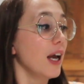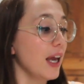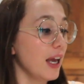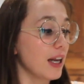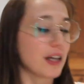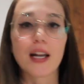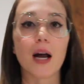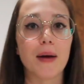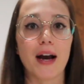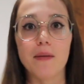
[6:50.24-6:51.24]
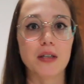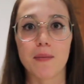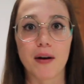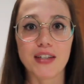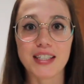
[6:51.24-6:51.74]
e la trama mi
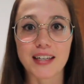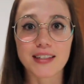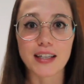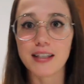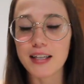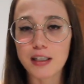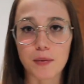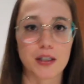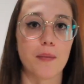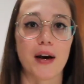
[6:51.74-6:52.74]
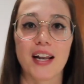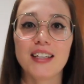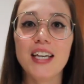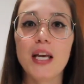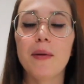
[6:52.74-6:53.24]
sembrava interessantissima, si parla
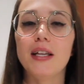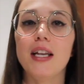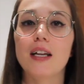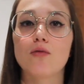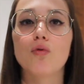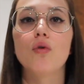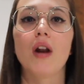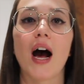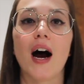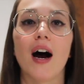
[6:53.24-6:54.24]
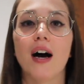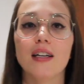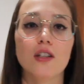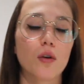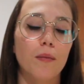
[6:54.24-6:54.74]
di libri, di lettura,
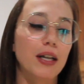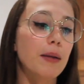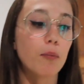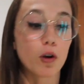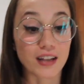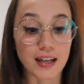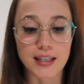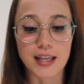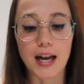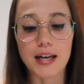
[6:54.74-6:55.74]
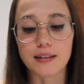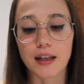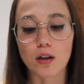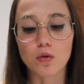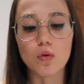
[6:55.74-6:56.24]
insomma l'importanza della
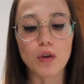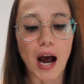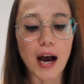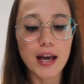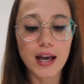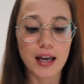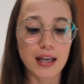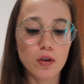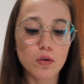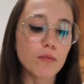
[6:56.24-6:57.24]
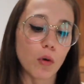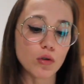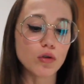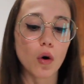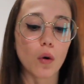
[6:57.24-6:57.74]
letteratura in un
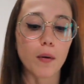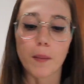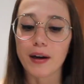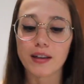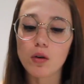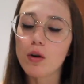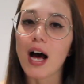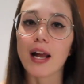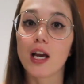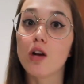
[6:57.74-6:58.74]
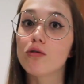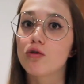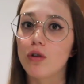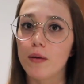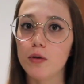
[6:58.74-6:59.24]
mondo un po' particolare che non
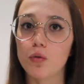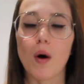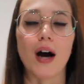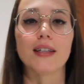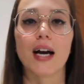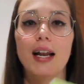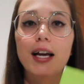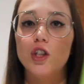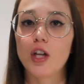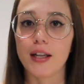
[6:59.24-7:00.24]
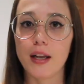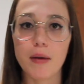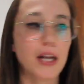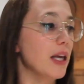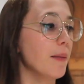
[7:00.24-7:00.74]
sono abituata a leggere nei
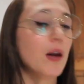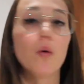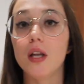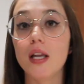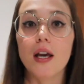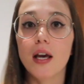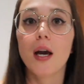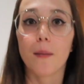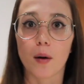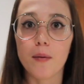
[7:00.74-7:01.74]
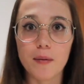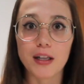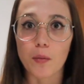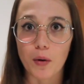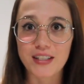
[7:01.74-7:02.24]
miei libri, quindi
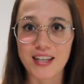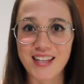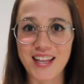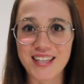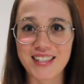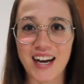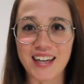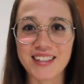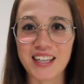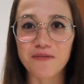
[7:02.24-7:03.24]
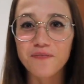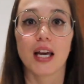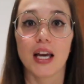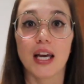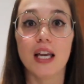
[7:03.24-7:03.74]
probabilmente può essere interessante.
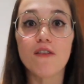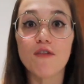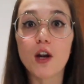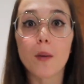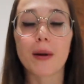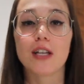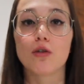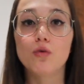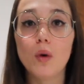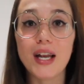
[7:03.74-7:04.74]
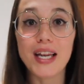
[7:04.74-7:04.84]
Infine ho preso due